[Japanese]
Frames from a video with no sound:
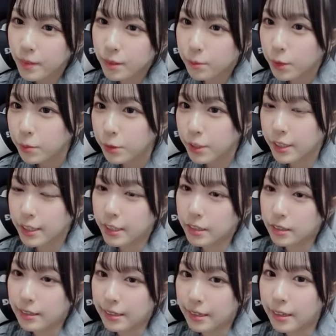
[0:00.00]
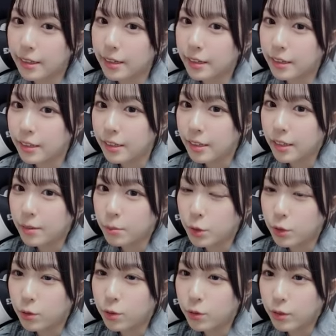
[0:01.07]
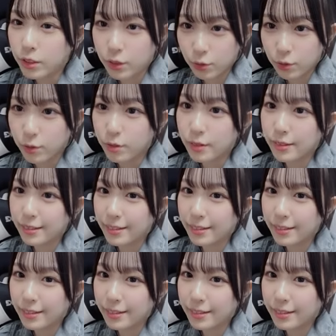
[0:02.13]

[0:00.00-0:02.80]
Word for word: みやみんが勝ったらみょんほうでしょ